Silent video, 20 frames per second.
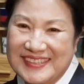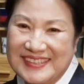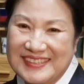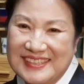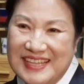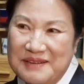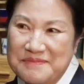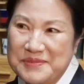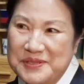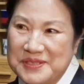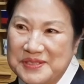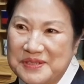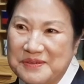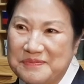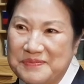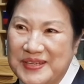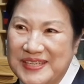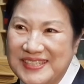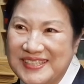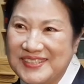예, 담아서
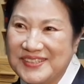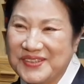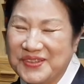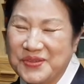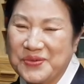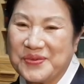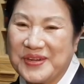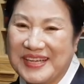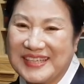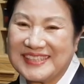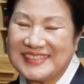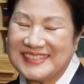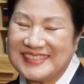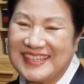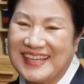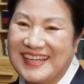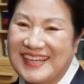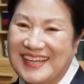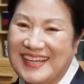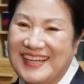몇 년 동안
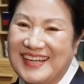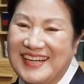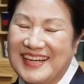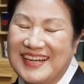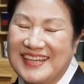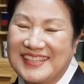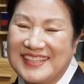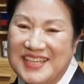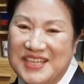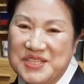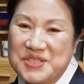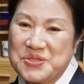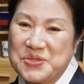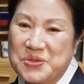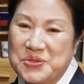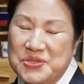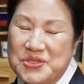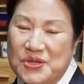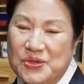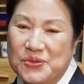그냥
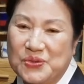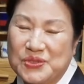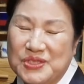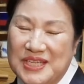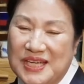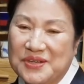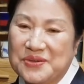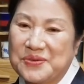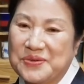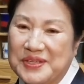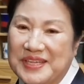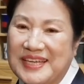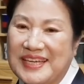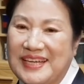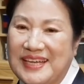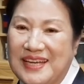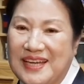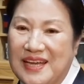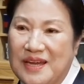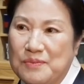계속 저온 창고에
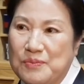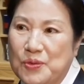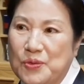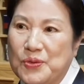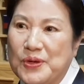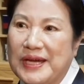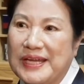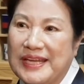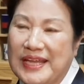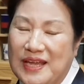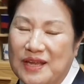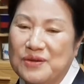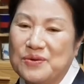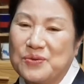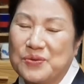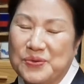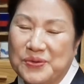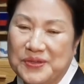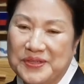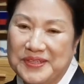보관해
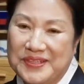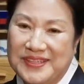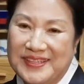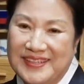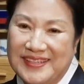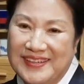놓은 걸